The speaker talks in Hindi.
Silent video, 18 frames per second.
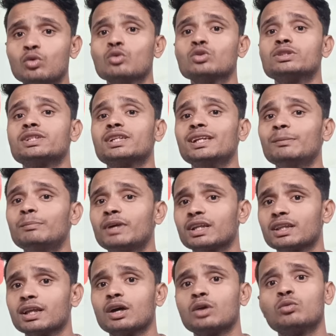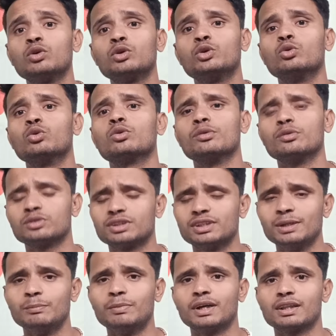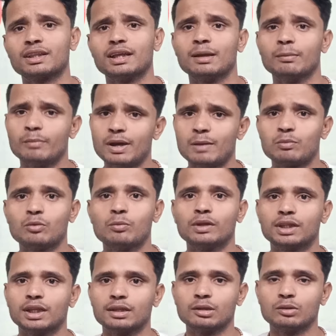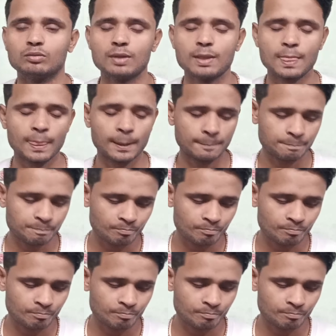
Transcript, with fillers: कॉस्टली पड़ता है और वो क्यों कॉस्टली पड़ता है मैं आपको बताता हूँ